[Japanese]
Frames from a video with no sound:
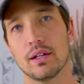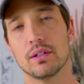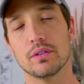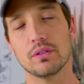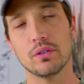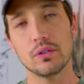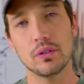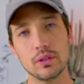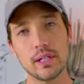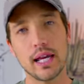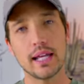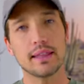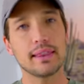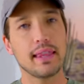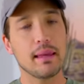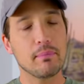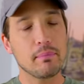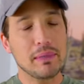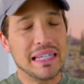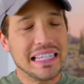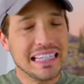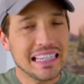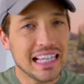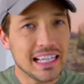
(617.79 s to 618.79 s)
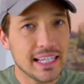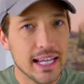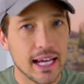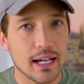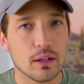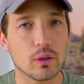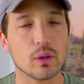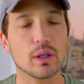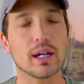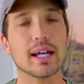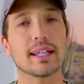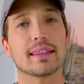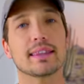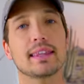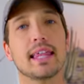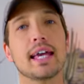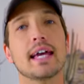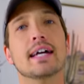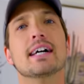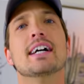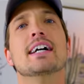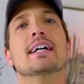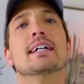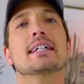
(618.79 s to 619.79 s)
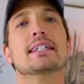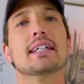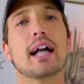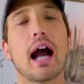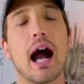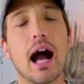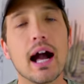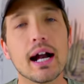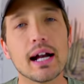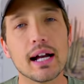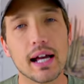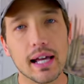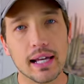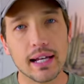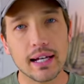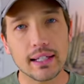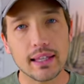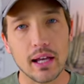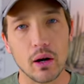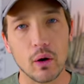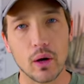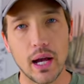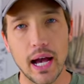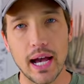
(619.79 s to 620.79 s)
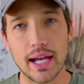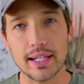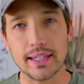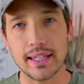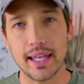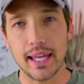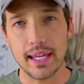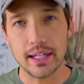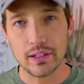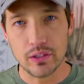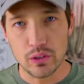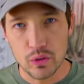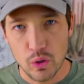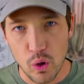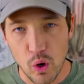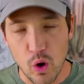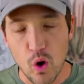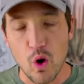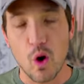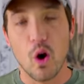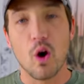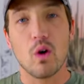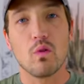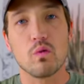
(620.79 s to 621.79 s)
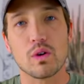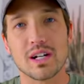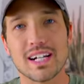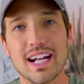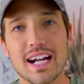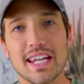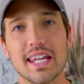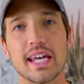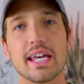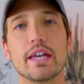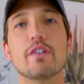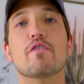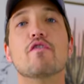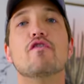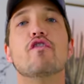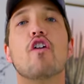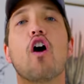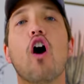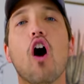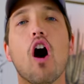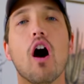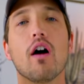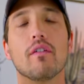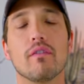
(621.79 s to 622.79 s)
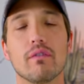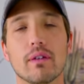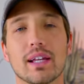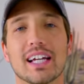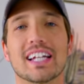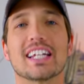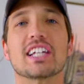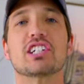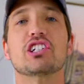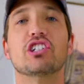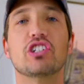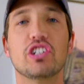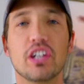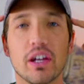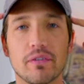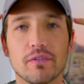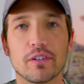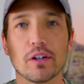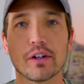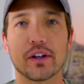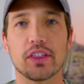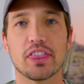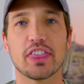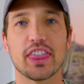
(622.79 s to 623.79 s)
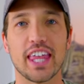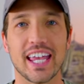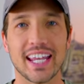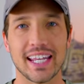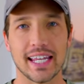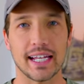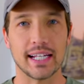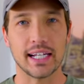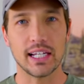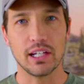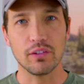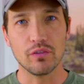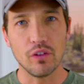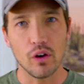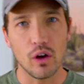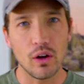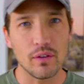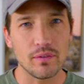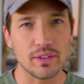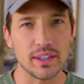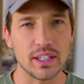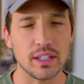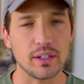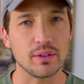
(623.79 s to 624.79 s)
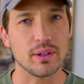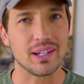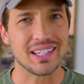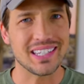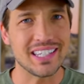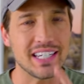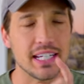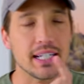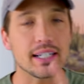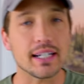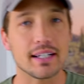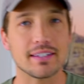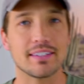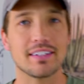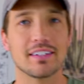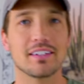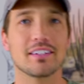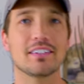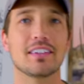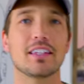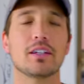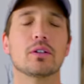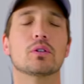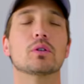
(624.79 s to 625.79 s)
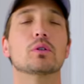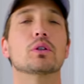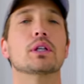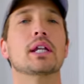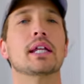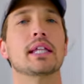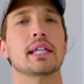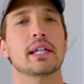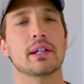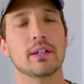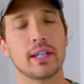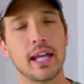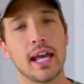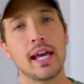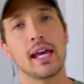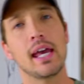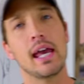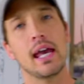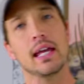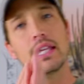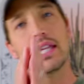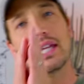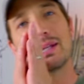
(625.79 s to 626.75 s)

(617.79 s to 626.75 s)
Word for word: そうやってみんなでこうやって考え方を変えていくと、We're gonna evolve. We're gonna shift our thinking. Evolve っていうのは進化するっていうことなんだよね。